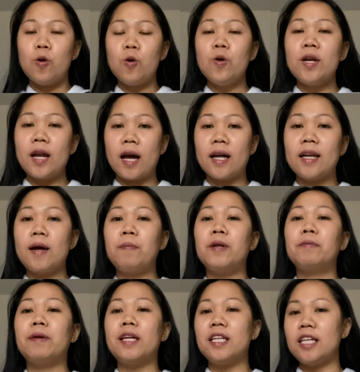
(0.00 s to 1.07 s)
Una,
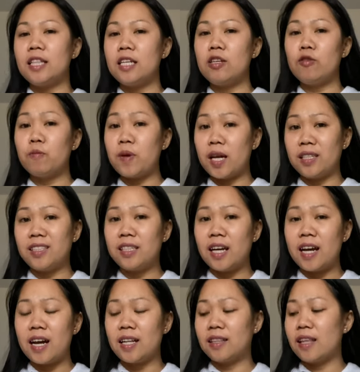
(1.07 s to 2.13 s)
dapat painitin yung
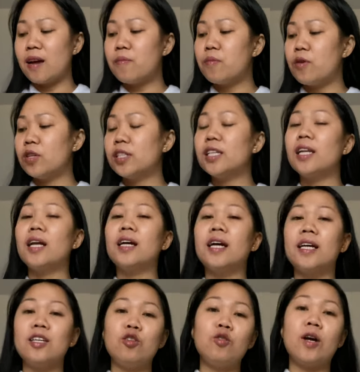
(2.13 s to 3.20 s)
plancha. Tapos,
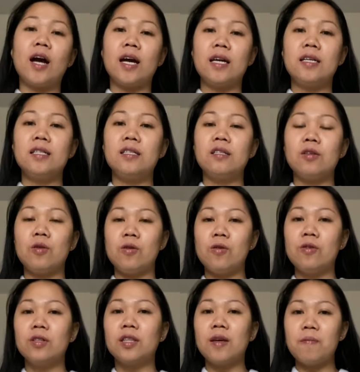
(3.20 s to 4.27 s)
ilagay nyo guys
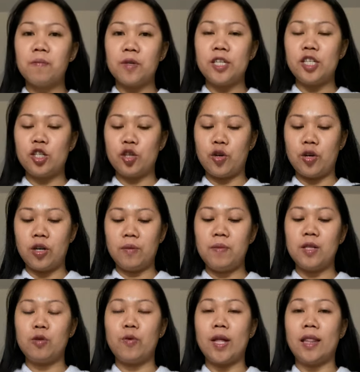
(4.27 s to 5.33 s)
yung temperature
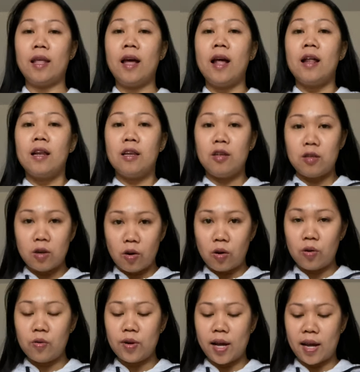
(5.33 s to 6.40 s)
between
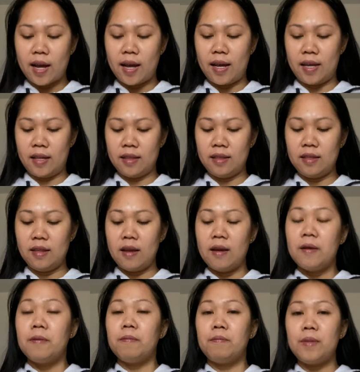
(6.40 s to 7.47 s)
low, and
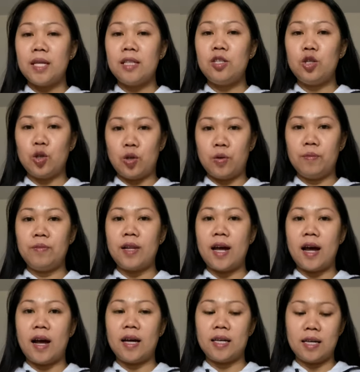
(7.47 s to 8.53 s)
medium
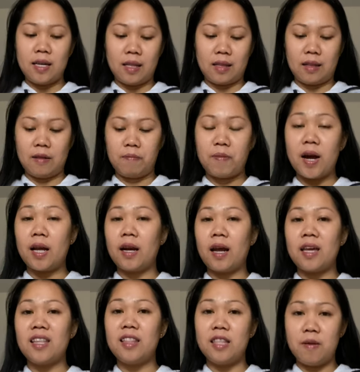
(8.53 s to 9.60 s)
na heat para
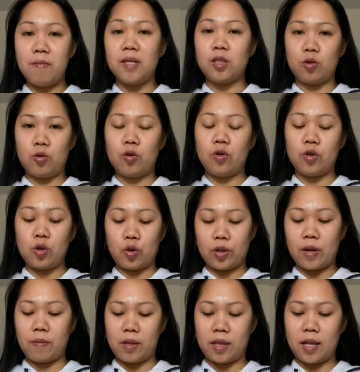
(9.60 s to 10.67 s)
hindi masunog yung
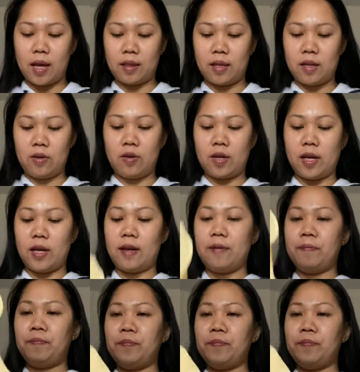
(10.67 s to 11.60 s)
damit natin, okay?